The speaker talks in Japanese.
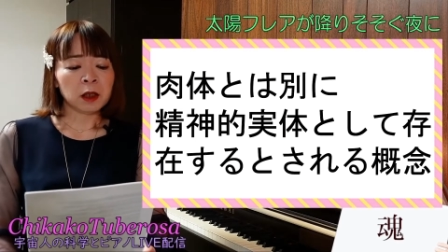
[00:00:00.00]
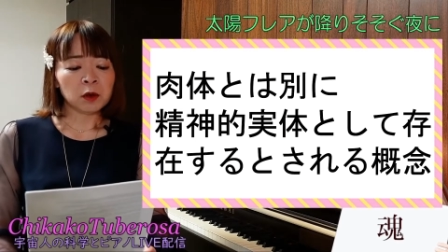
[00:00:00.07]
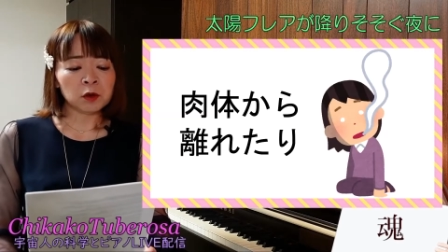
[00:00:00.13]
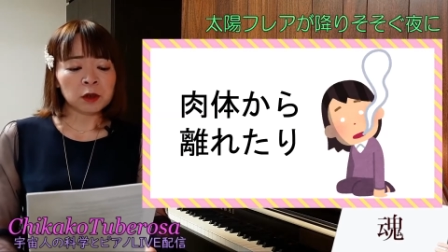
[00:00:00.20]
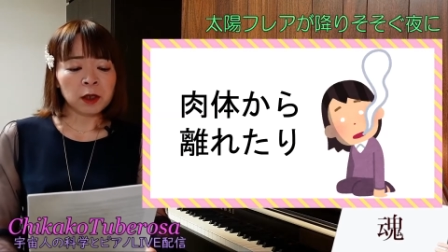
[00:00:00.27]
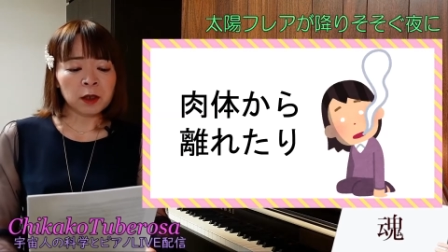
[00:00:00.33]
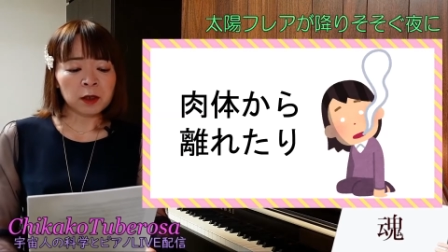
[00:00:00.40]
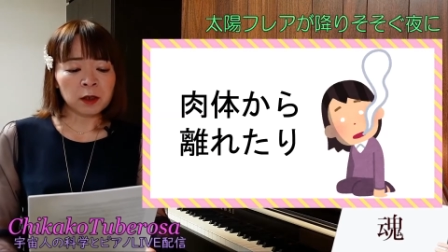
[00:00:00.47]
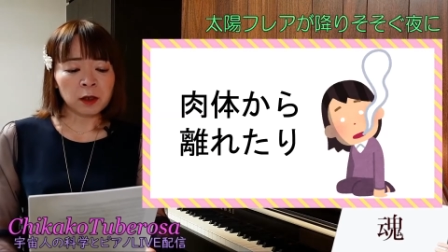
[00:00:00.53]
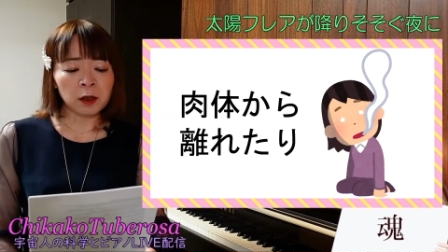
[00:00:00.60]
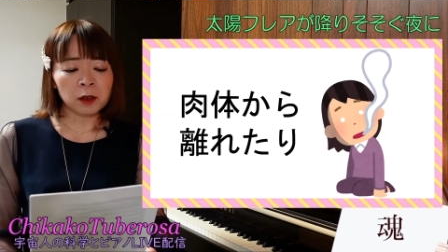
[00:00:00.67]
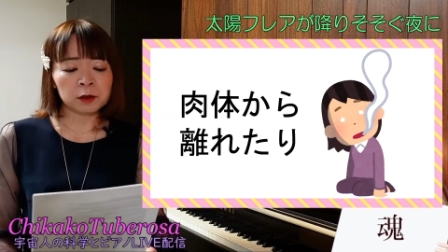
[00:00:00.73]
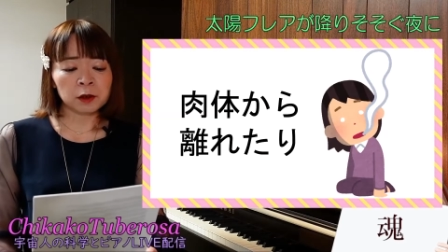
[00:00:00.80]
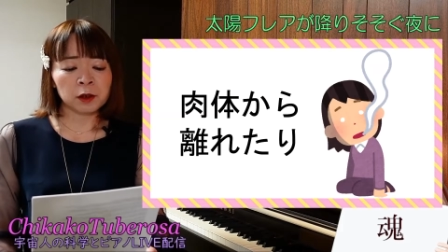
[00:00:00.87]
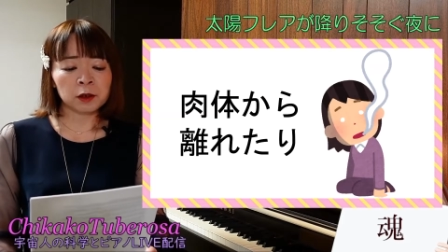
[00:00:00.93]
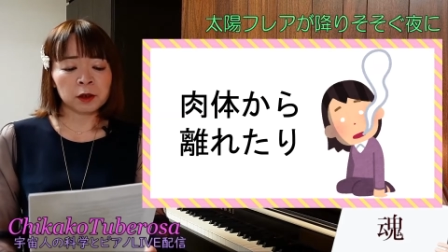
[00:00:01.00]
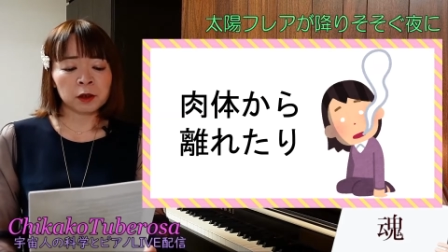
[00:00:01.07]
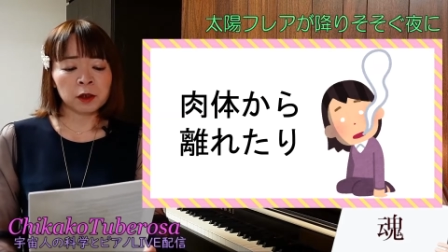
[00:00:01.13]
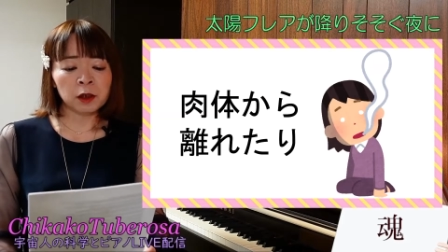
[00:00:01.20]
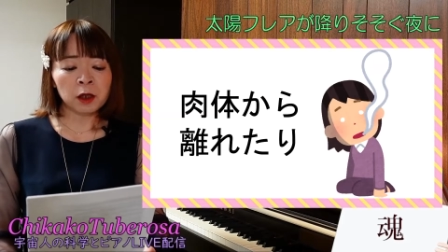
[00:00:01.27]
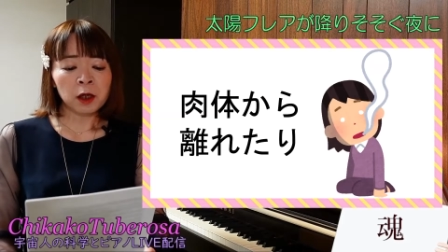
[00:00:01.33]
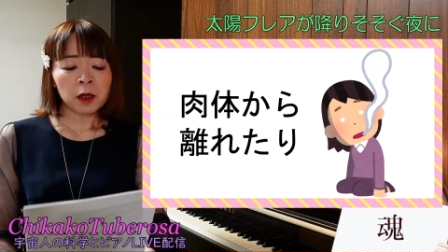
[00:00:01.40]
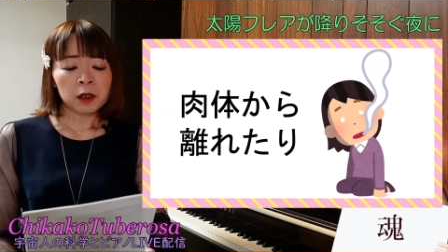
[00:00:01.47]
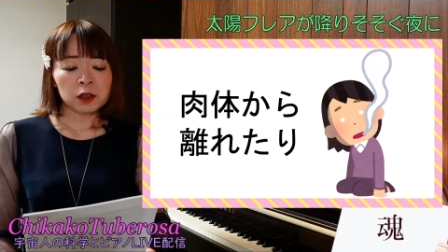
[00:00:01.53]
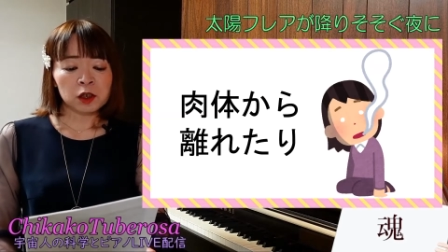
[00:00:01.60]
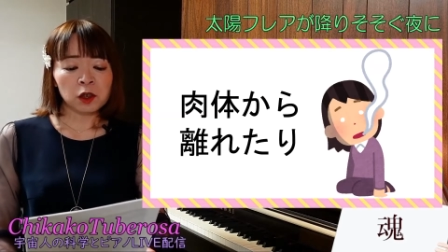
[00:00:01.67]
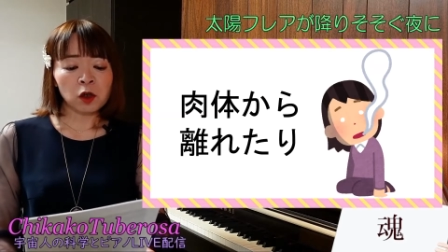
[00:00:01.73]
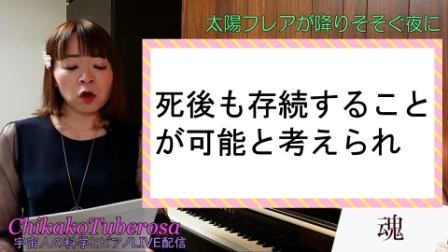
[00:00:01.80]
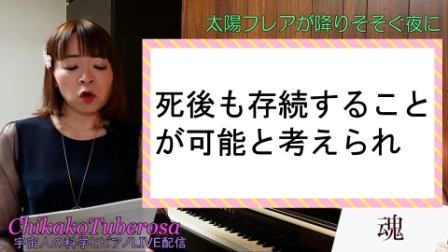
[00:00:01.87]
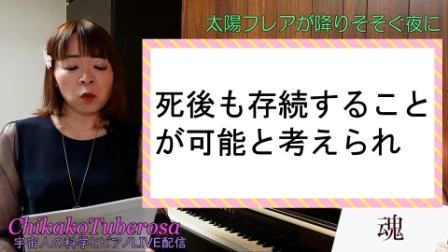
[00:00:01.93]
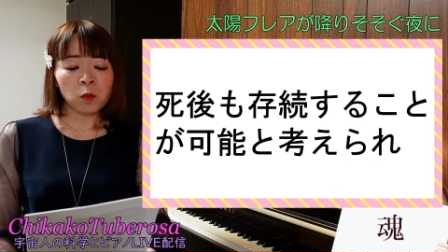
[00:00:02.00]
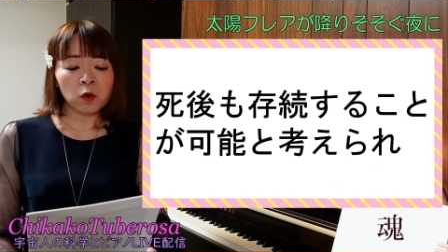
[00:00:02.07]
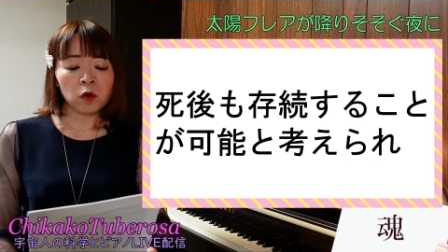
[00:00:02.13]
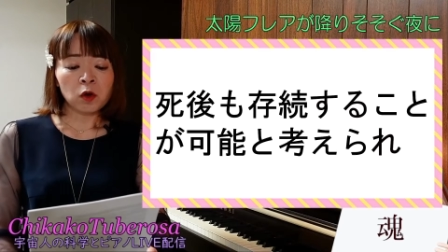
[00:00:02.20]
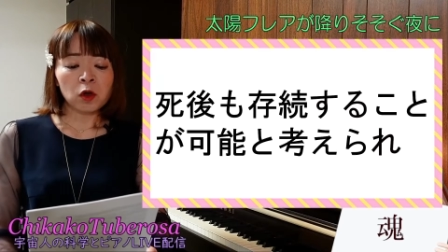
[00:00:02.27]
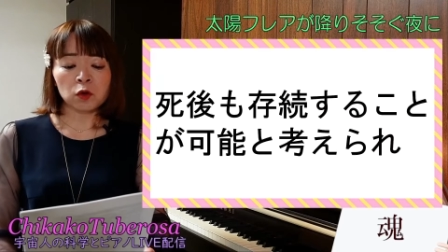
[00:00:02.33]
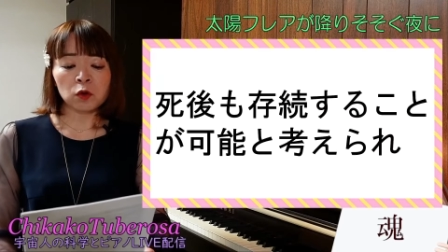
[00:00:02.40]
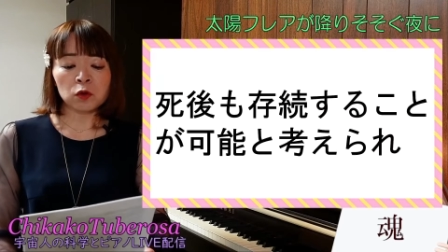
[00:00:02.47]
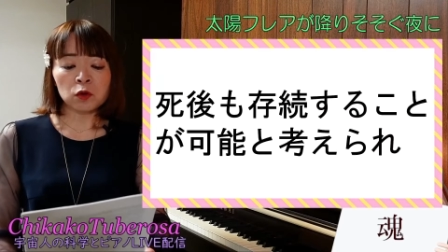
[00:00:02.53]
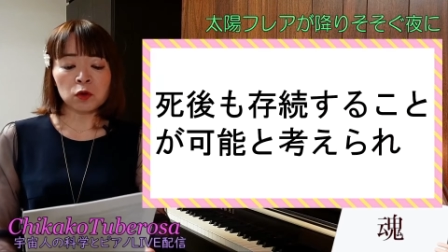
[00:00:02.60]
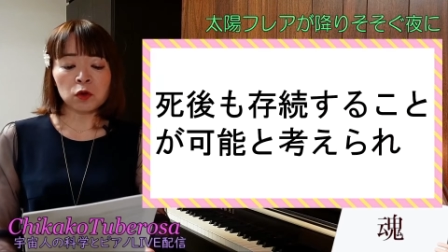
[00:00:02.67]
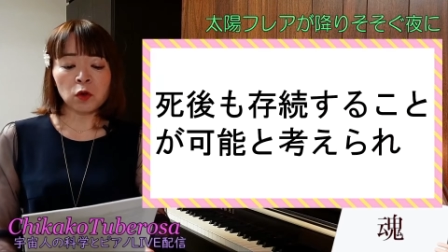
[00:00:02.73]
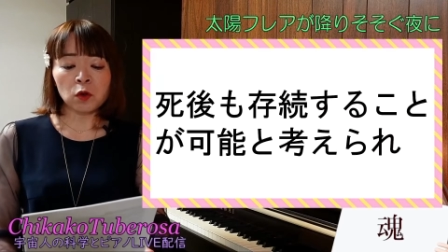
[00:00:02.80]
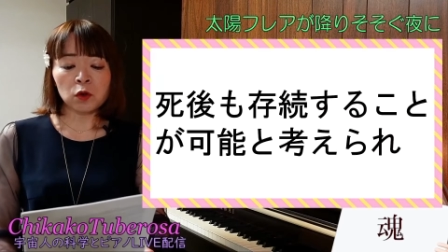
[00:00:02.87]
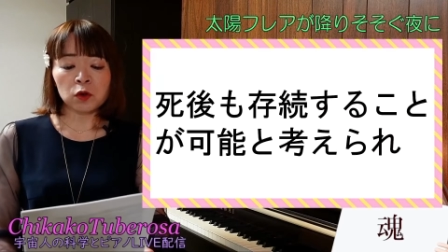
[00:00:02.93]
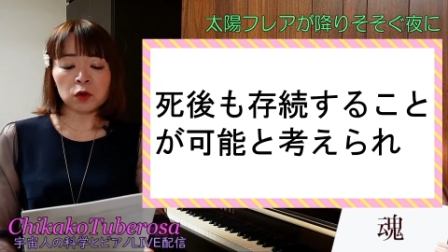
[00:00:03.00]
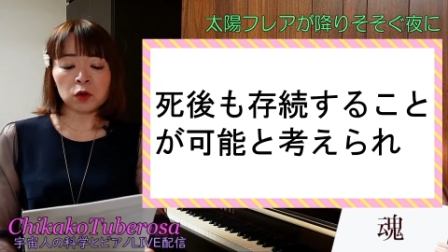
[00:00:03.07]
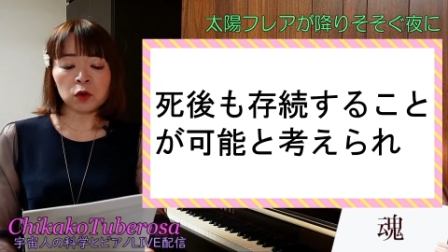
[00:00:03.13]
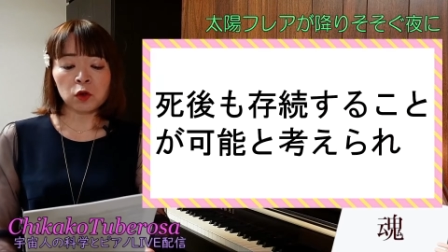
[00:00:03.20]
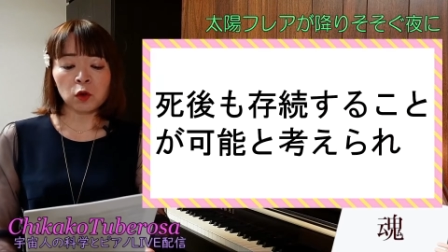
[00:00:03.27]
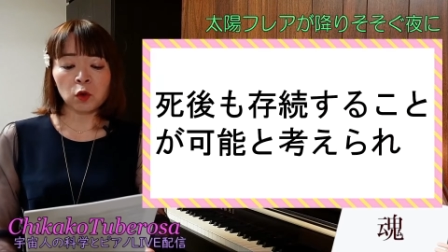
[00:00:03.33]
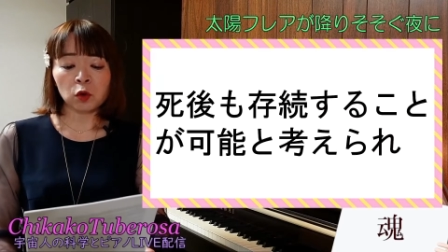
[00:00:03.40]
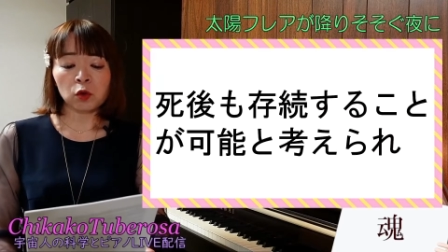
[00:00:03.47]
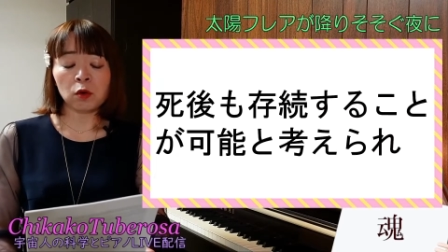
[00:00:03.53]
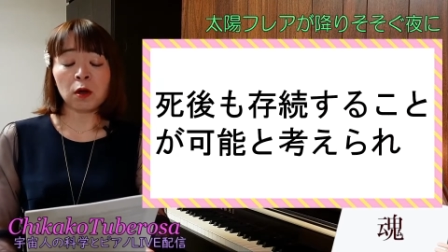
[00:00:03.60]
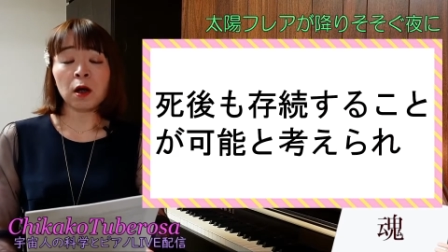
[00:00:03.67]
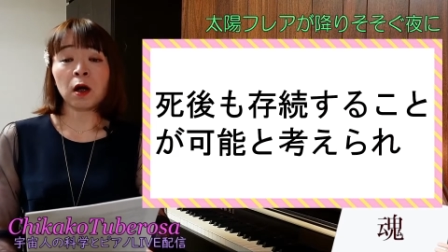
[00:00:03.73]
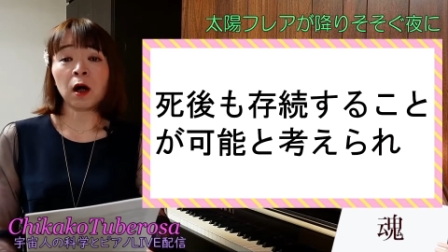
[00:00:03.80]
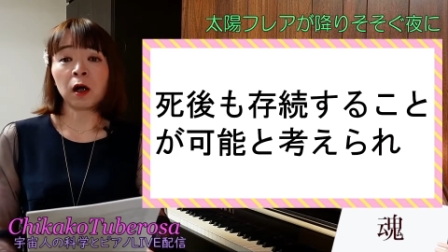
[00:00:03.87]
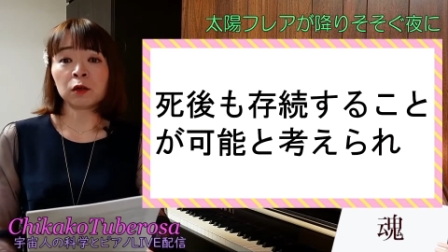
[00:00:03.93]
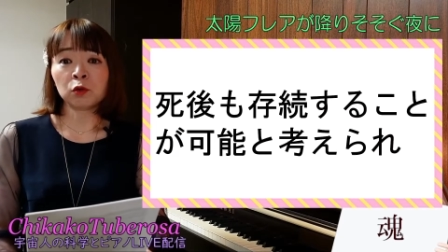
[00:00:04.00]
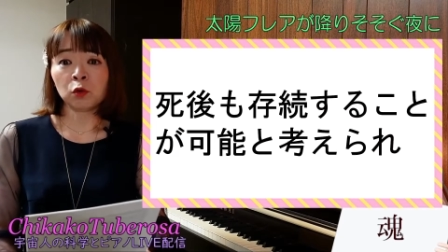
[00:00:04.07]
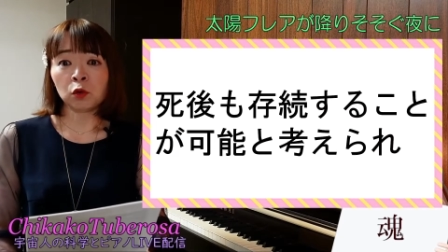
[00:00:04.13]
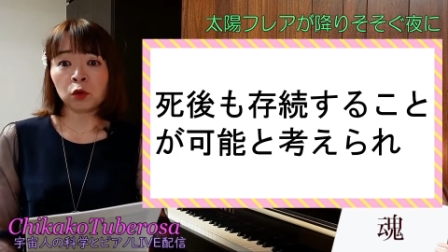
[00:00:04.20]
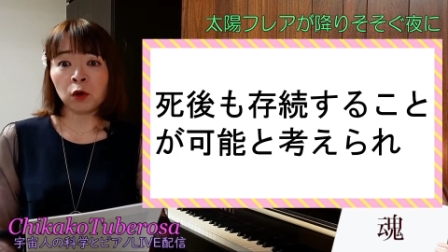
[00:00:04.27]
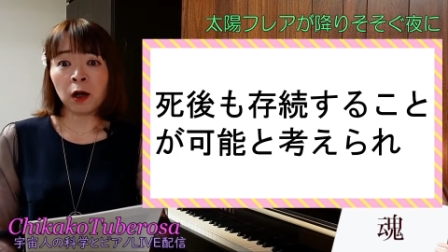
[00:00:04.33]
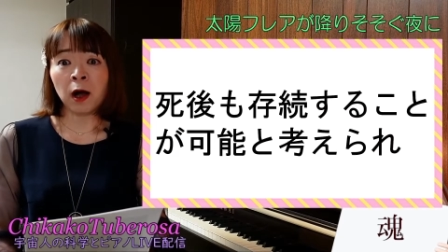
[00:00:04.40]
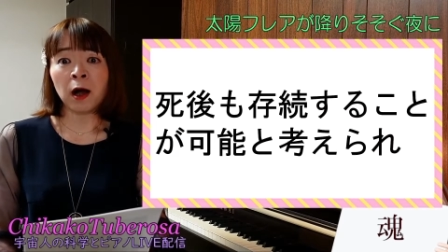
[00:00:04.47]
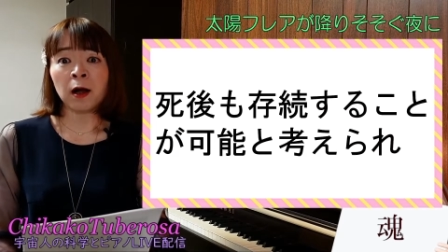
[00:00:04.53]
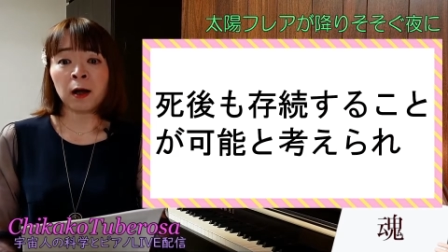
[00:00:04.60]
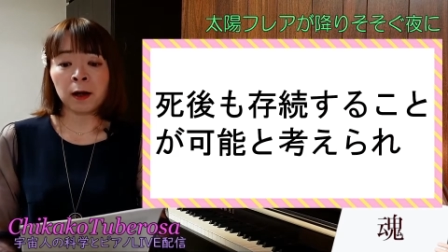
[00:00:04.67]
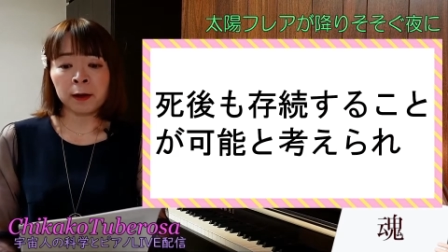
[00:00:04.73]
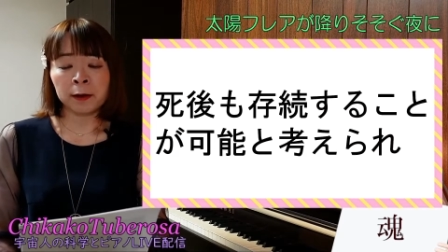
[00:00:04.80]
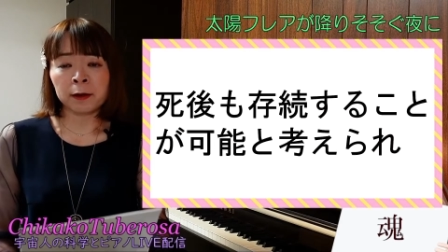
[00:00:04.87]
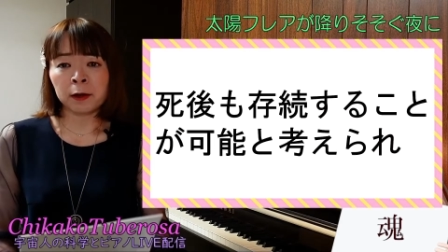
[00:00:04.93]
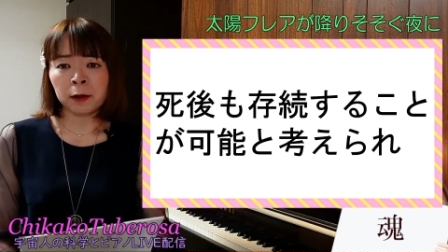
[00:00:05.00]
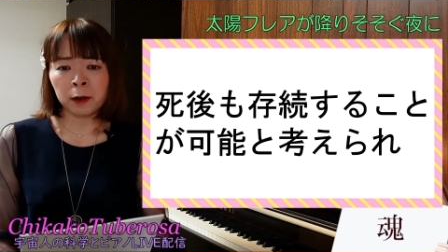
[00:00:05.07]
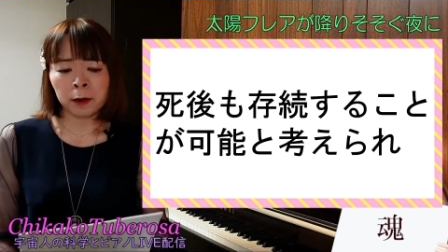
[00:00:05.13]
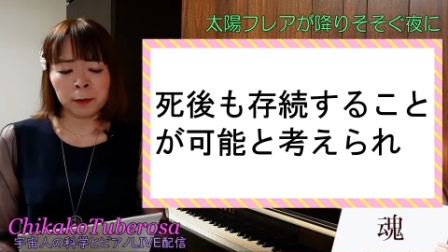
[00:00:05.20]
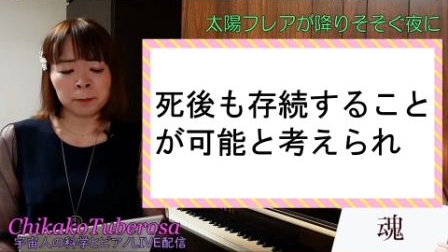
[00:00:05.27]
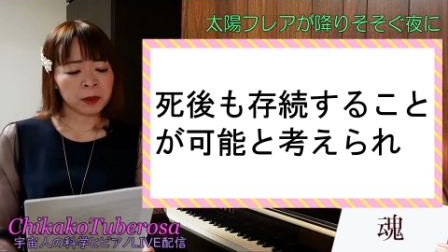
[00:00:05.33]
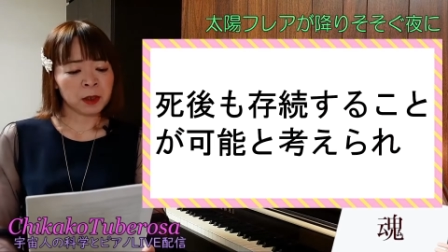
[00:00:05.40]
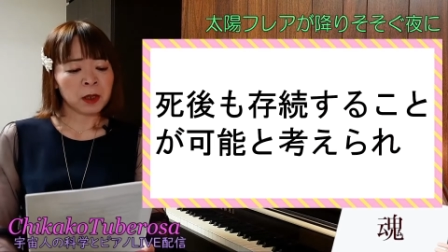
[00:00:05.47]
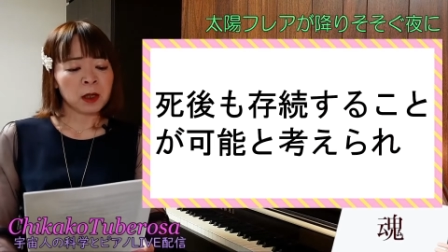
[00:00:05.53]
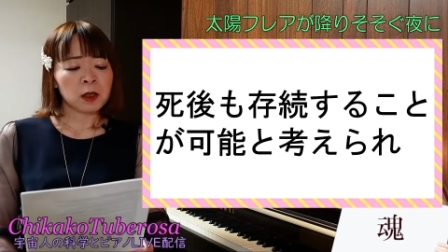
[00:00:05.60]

肉体から離れたり、死後も存続することが可能と考えられ、